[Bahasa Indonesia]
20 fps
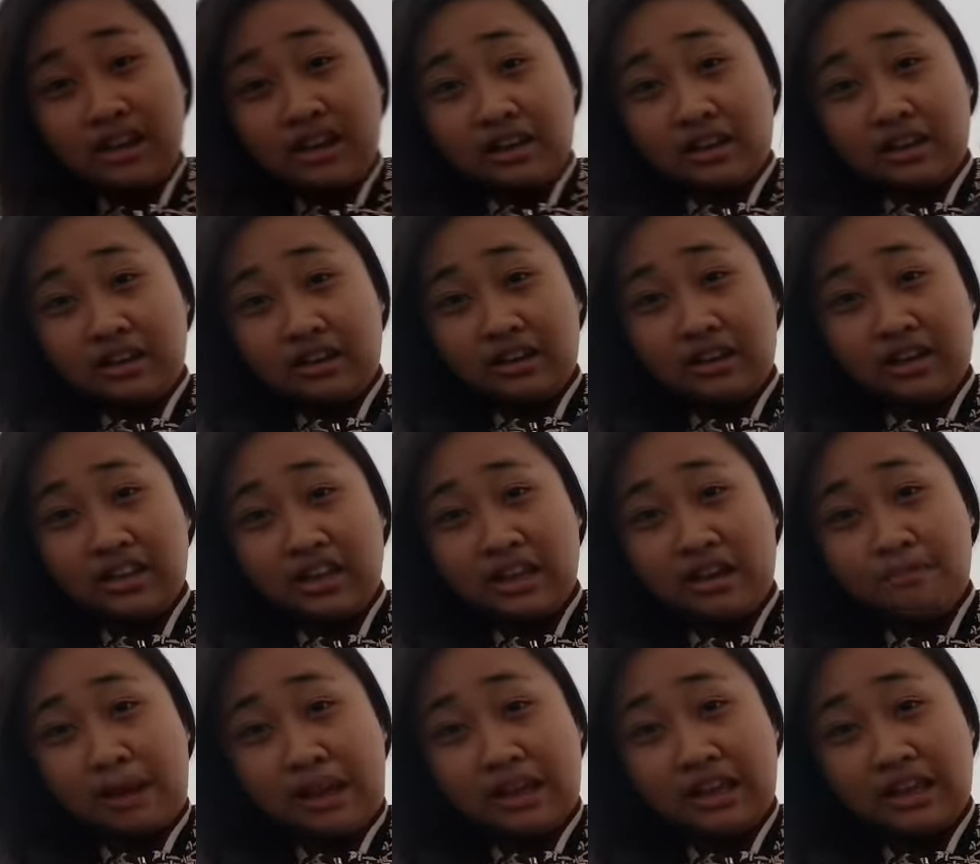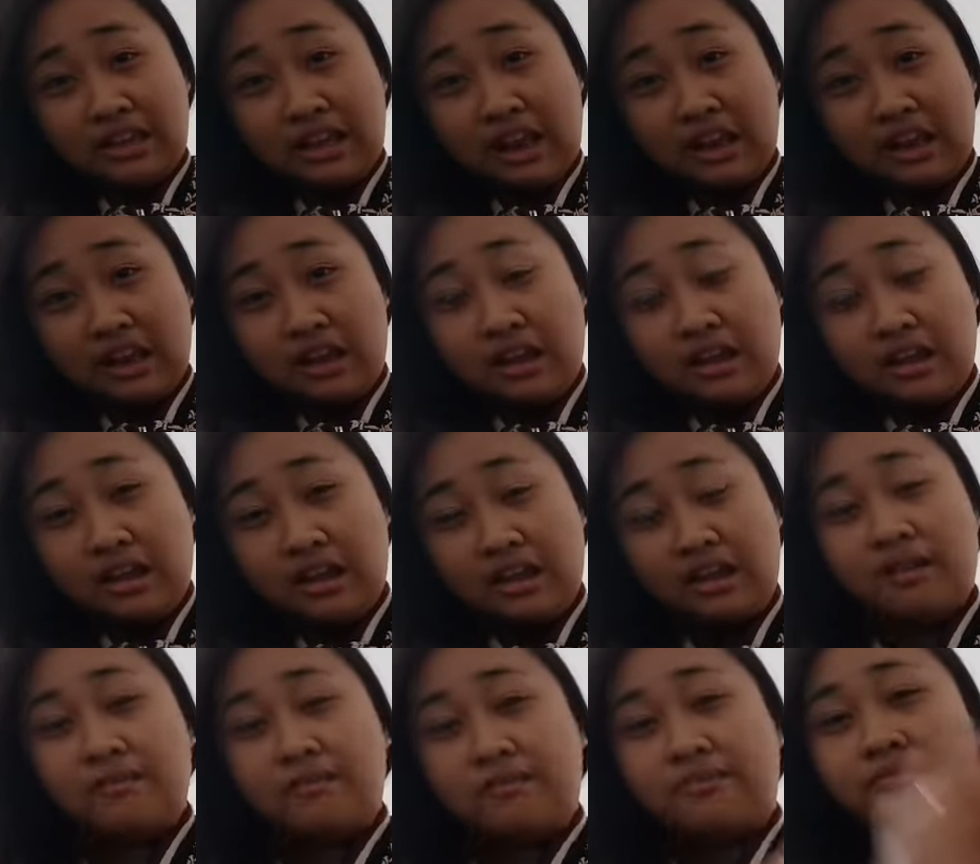di sini pantatnya jadi
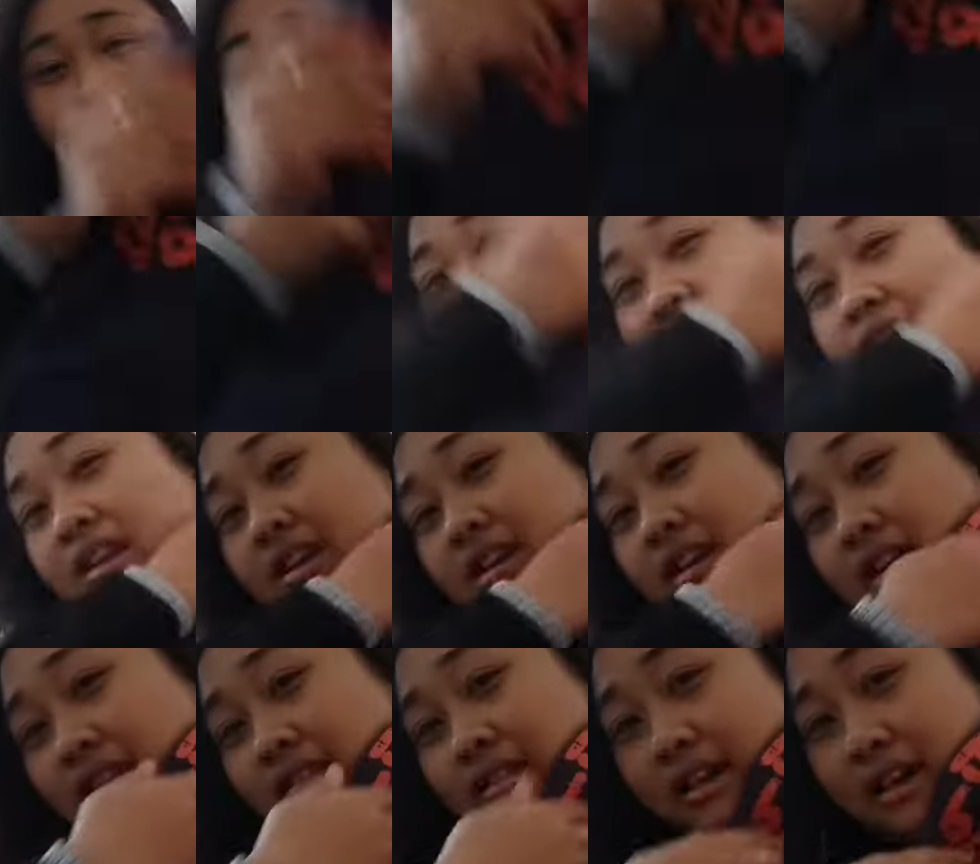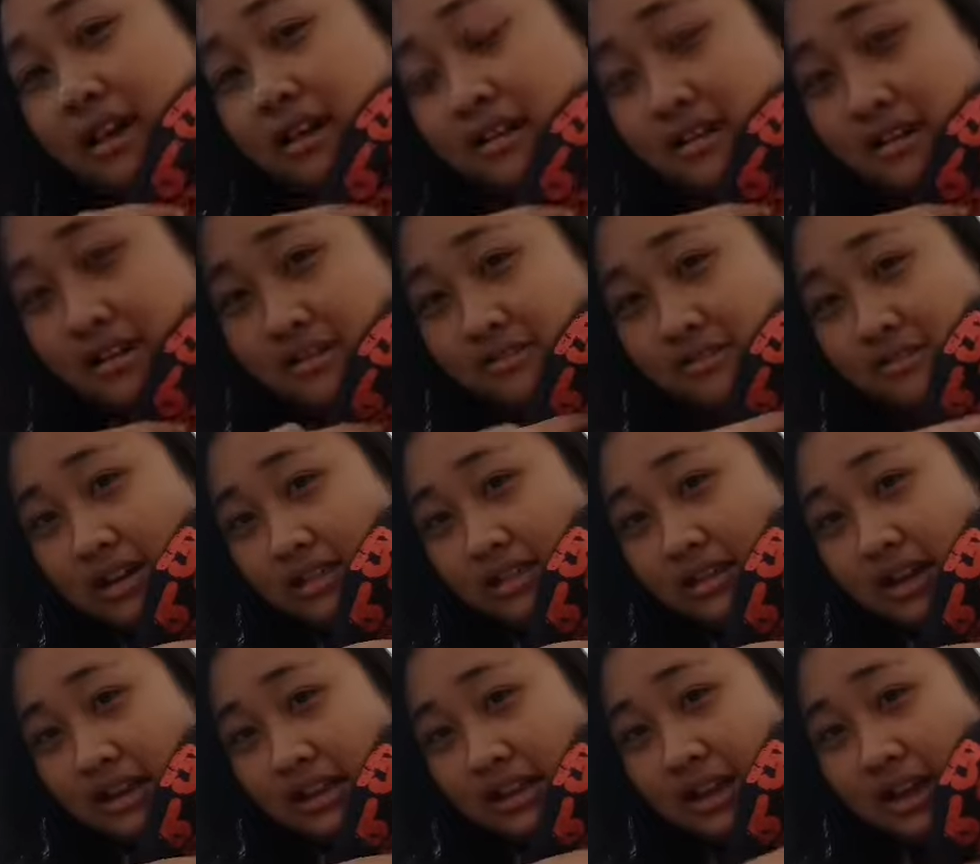jadi ini guys ya kata lihat ya
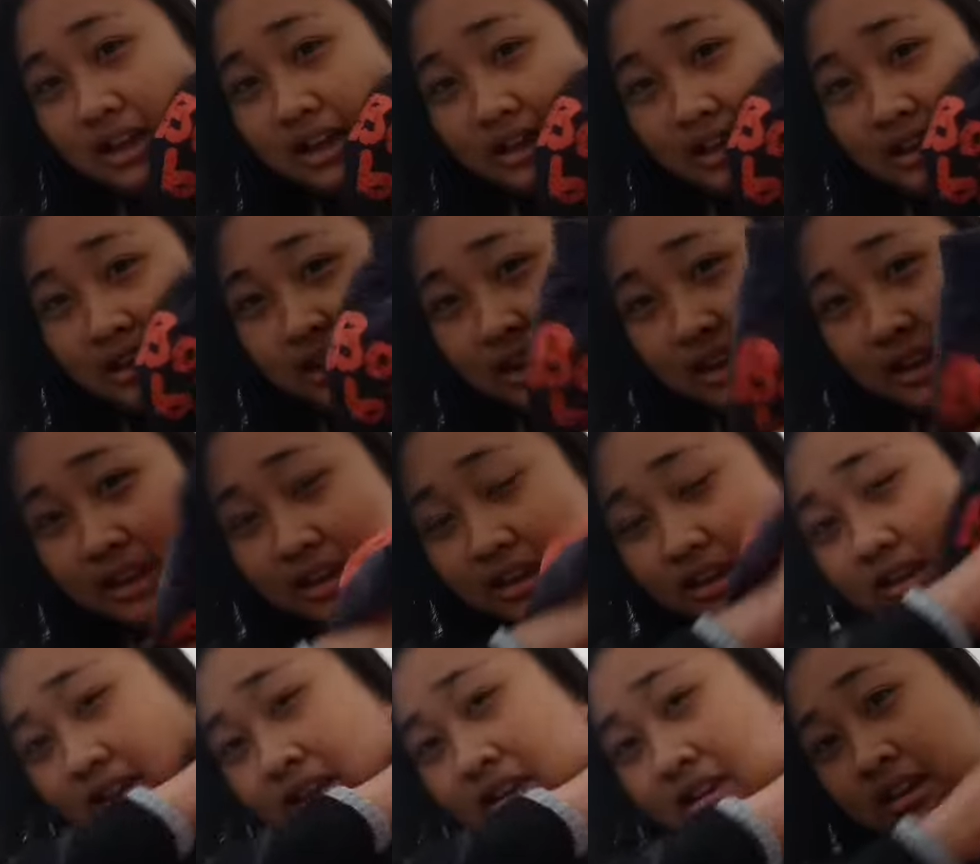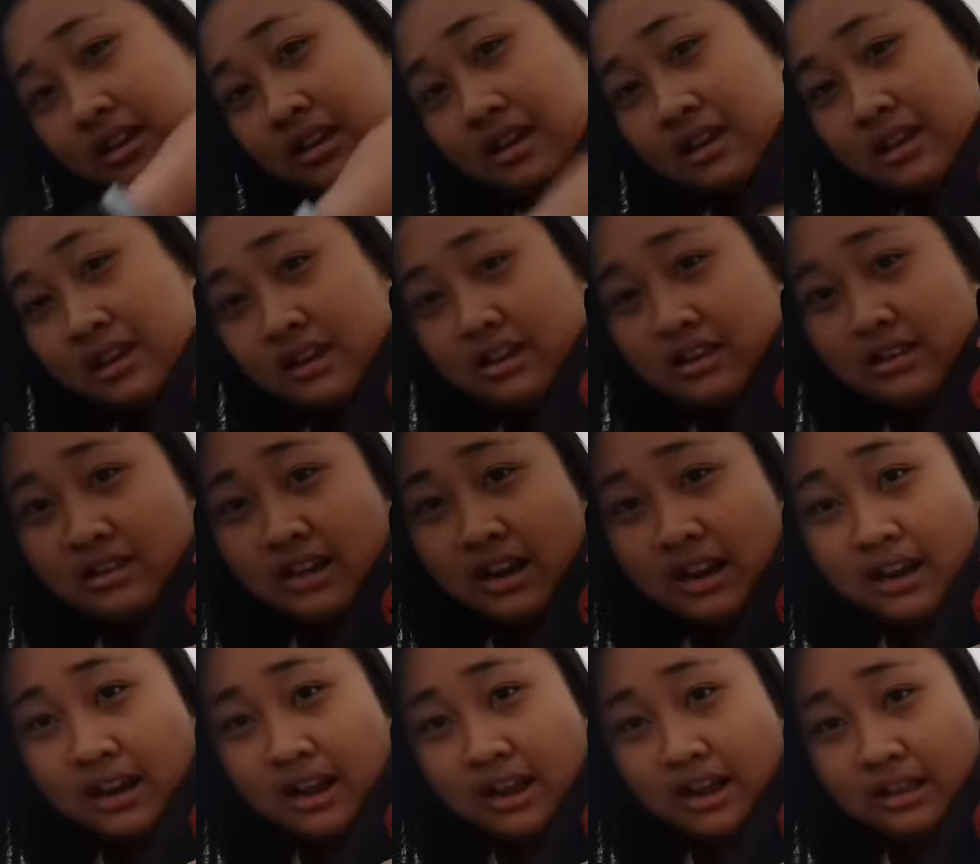ini celana
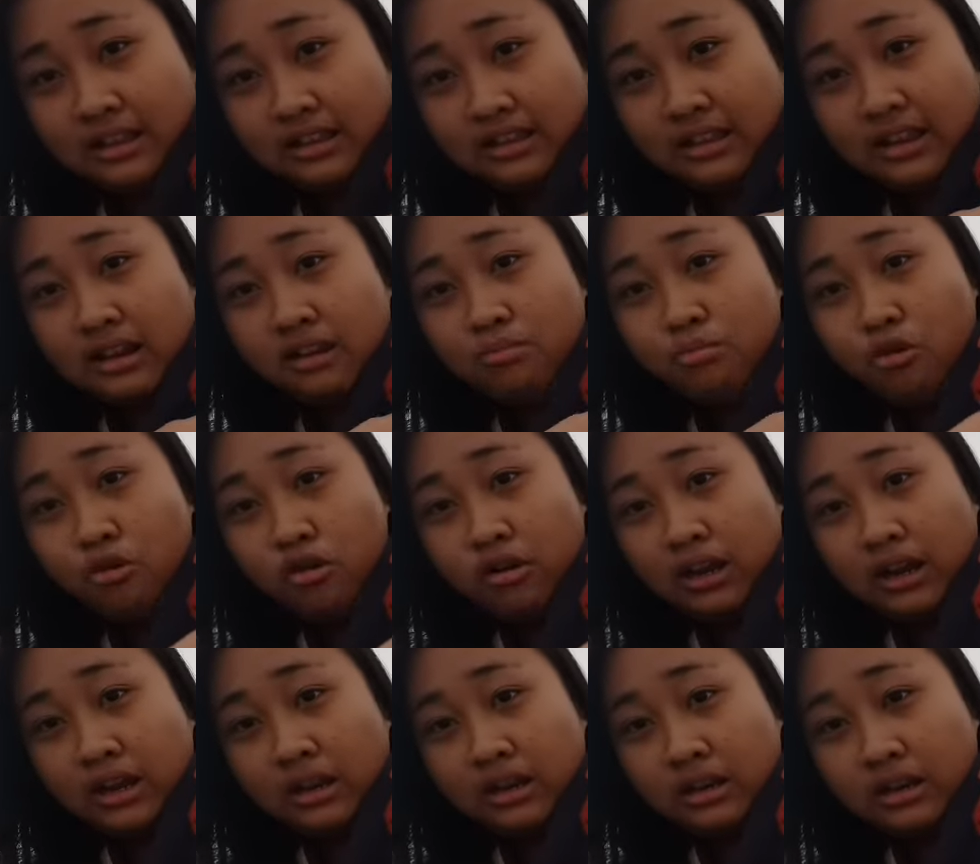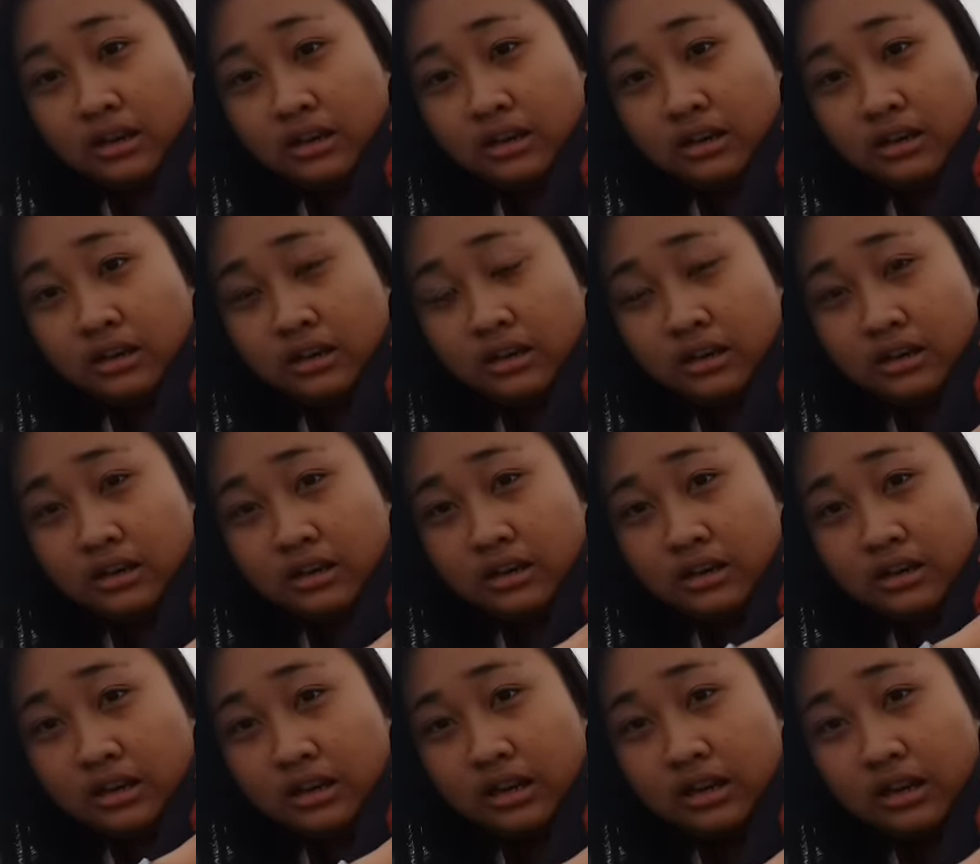entar dibolongin jadi
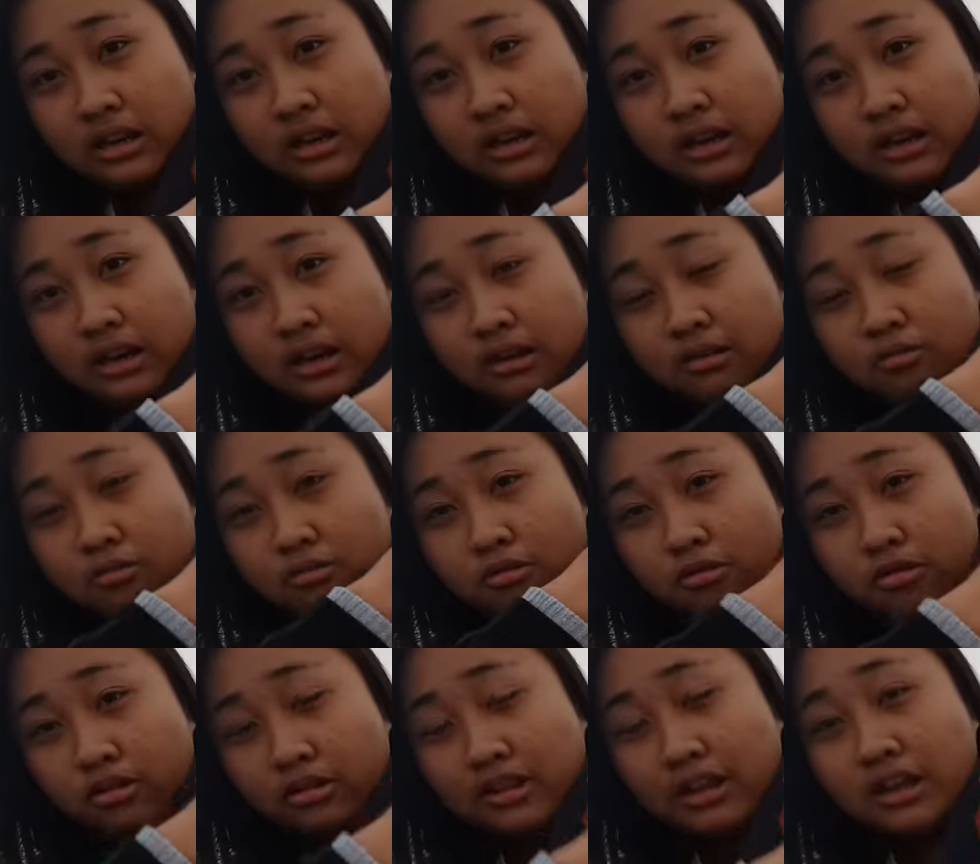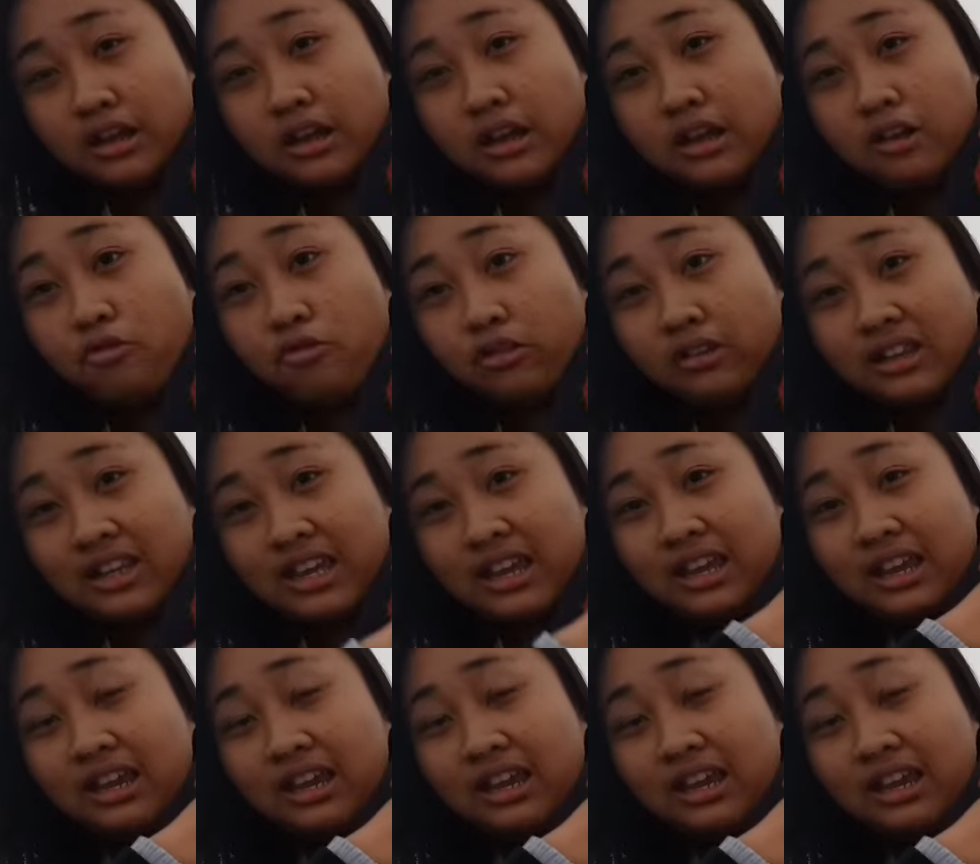ini di, entar digunting